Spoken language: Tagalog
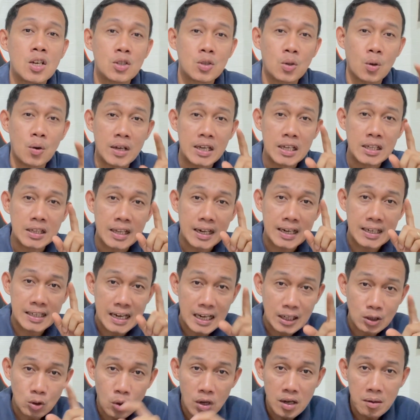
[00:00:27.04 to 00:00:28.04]
So kung
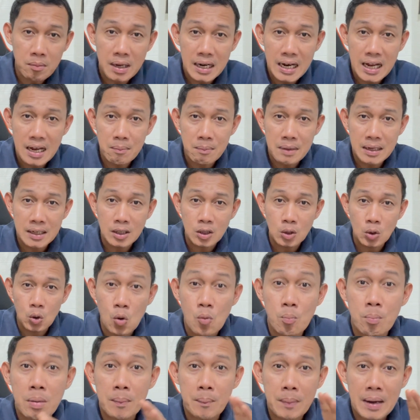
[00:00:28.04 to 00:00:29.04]
interesado kang malaman
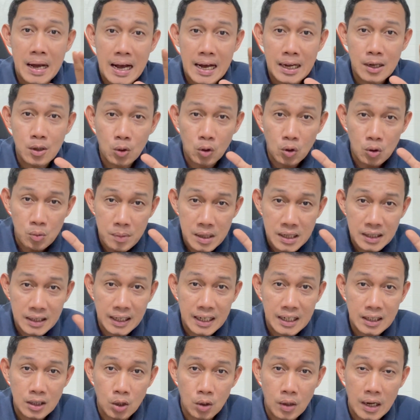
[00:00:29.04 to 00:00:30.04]
kung paano kumita
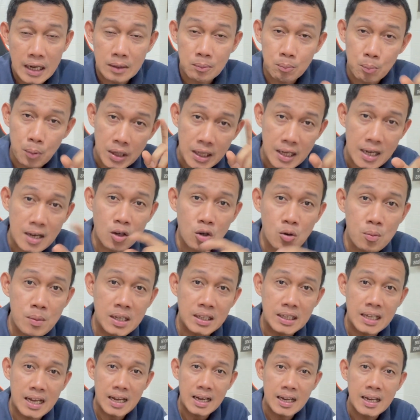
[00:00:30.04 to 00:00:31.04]
nito at pwede kang
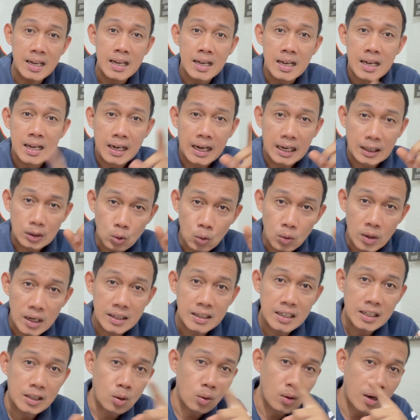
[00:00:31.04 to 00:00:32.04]
kumita katulad
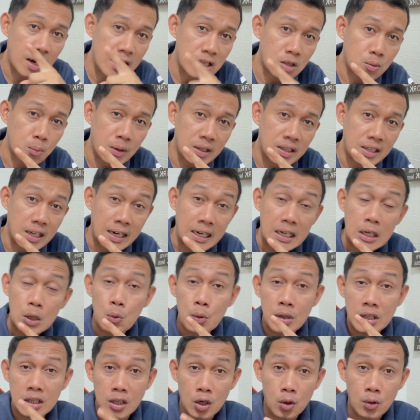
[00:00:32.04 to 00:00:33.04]
nito guys, pwede rin
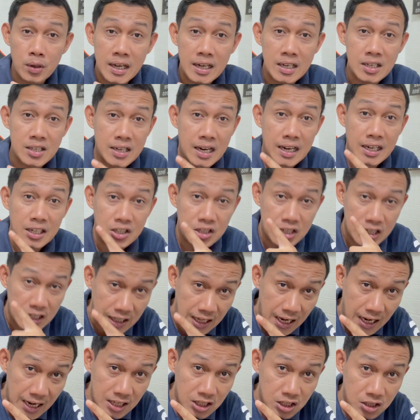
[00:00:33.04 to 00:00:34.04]
i-withdraw yan sa
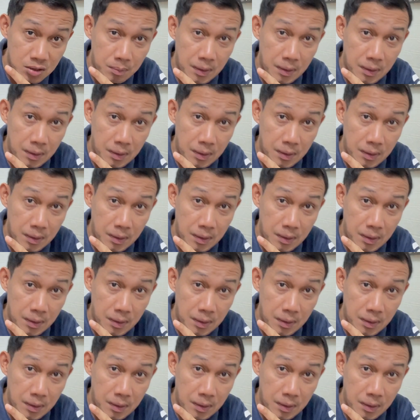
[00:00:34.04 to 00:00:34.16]
GCash.